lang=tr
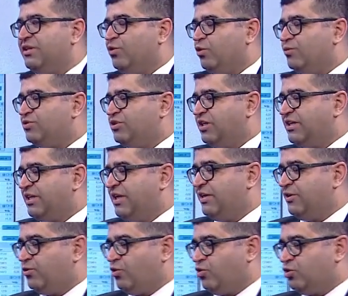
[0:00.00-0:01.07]
de olumsuz
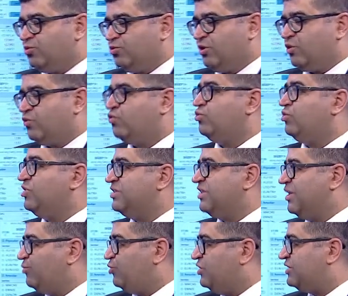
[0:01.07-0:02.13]
etkilerini görüyoruz. Bunda Goodyear'da
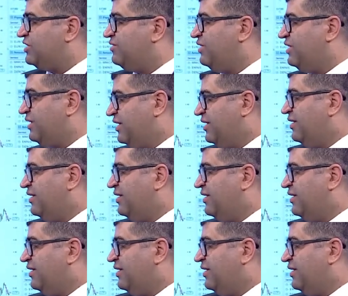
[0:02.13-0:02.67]
da bu etki var.